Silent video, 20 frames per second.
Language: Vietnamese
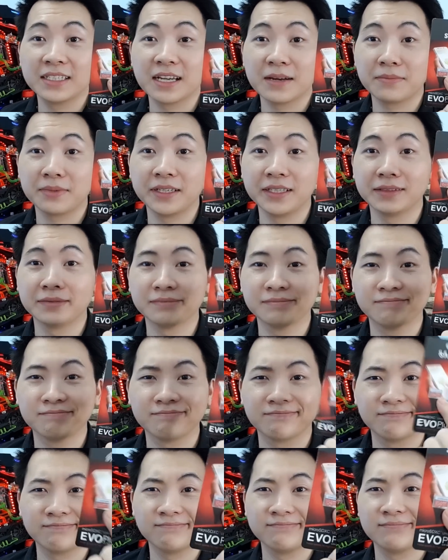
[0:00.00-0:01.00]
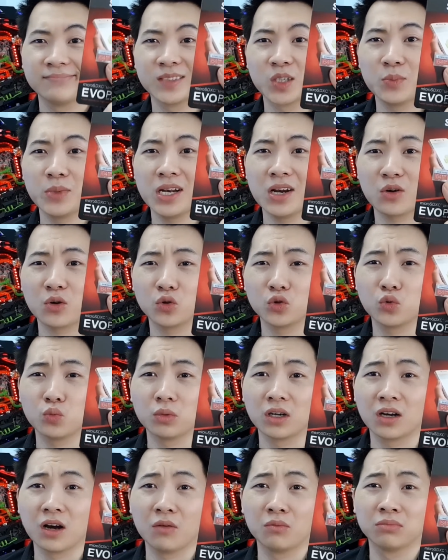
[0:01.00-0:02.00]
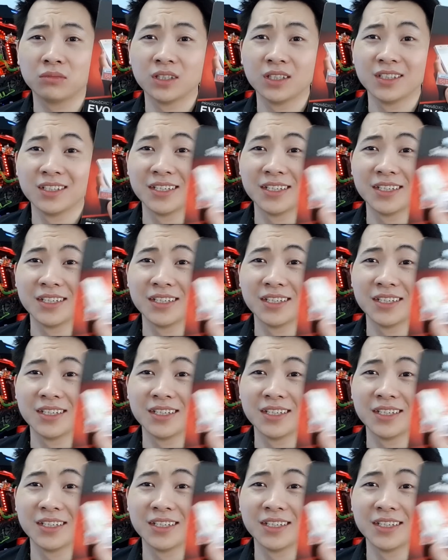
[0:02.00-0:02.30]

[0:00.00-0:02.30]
trăm nghìn. Không biết là có dùng được không.